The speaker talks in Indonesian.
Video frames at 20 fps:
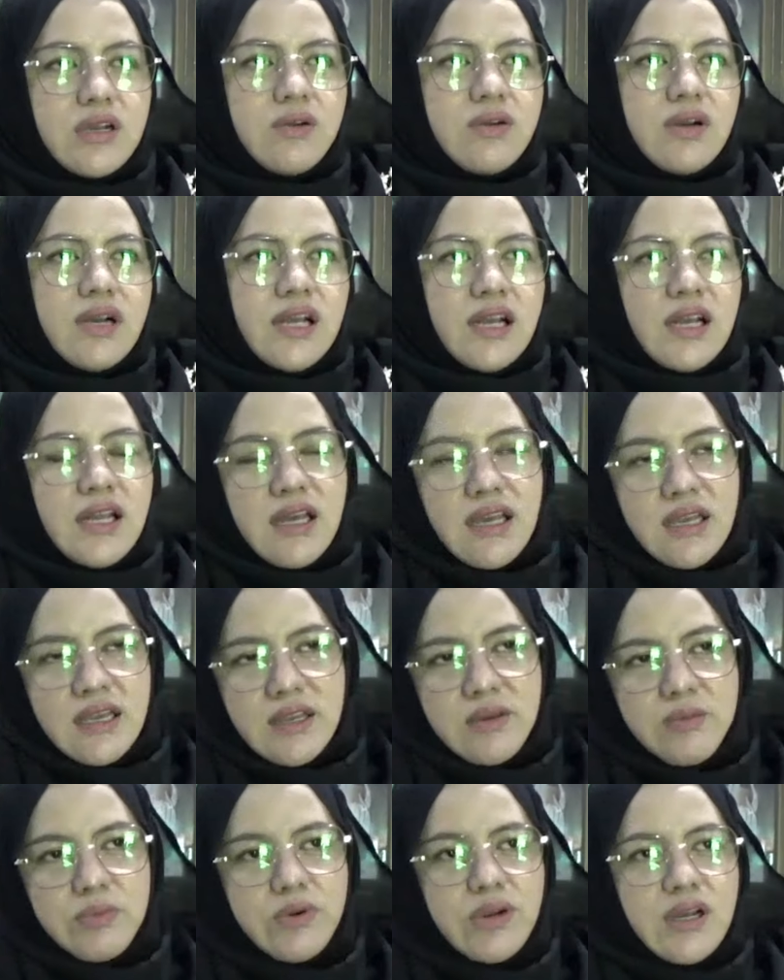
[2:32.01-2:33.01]
orang
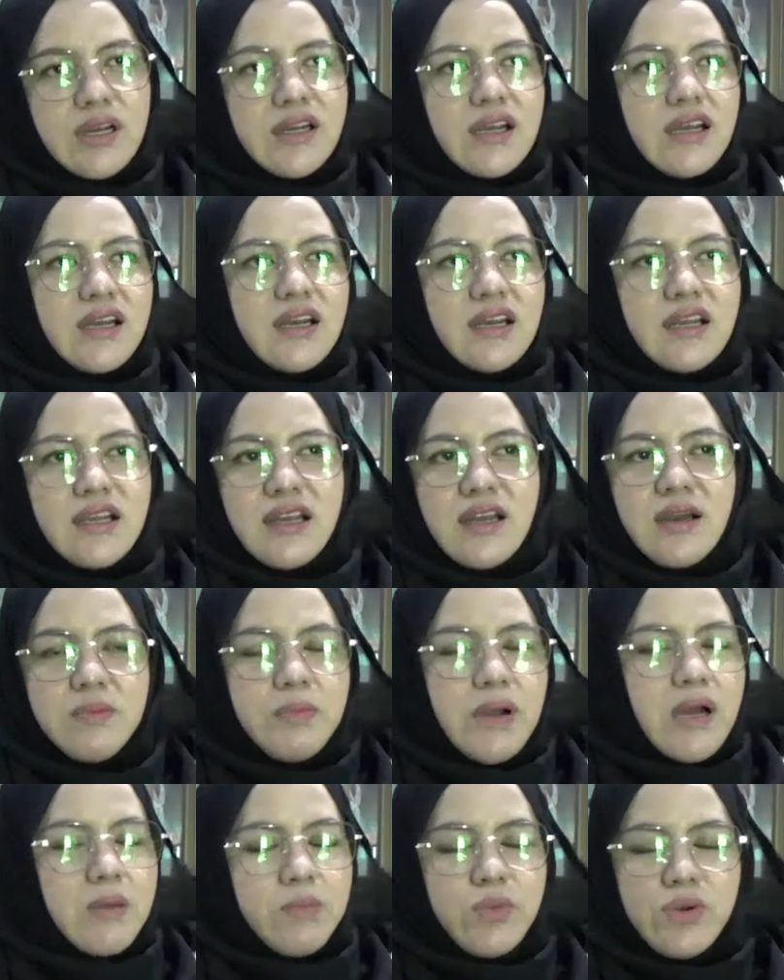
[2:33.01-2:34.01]
lain bukan karena
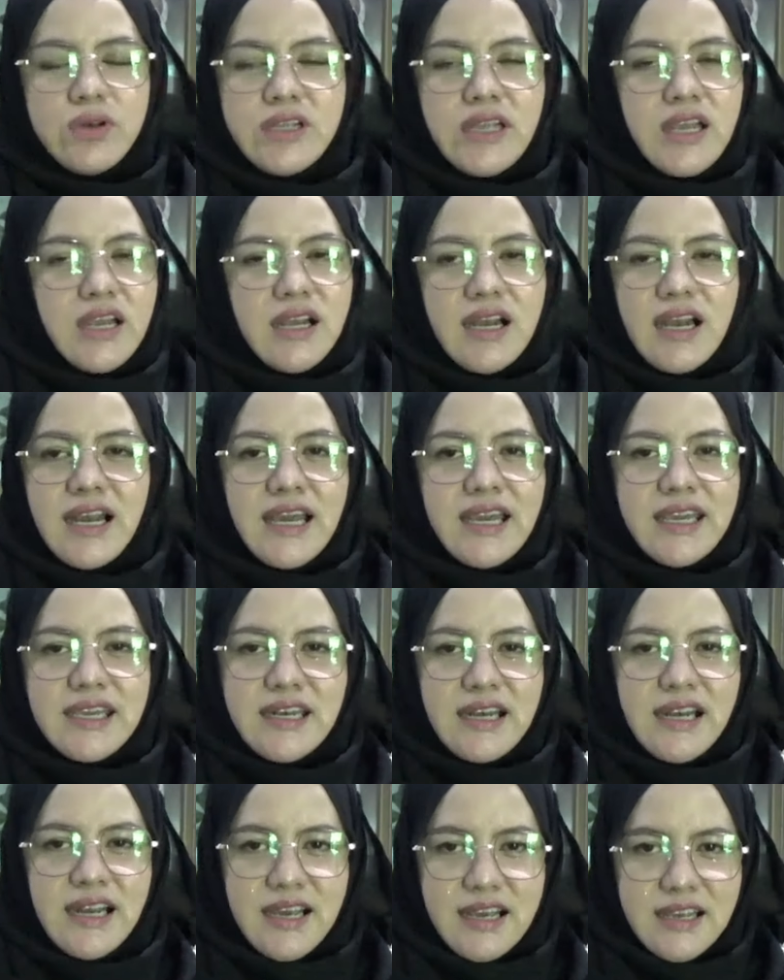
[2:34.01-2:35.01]
apapun yang
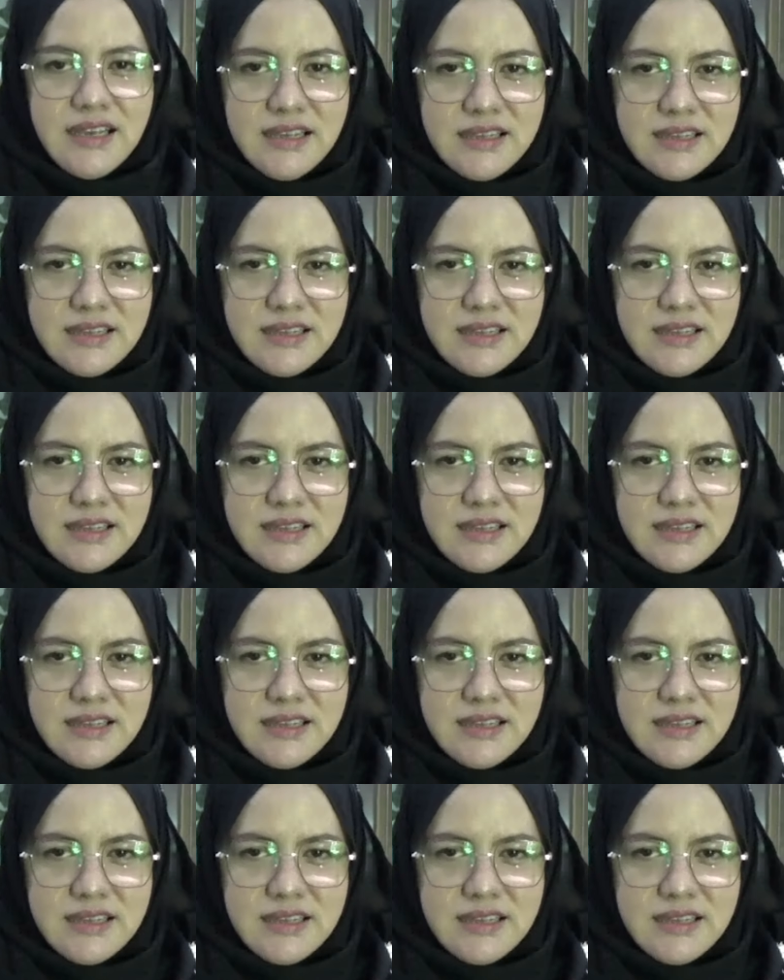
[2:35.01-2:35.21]
lain lah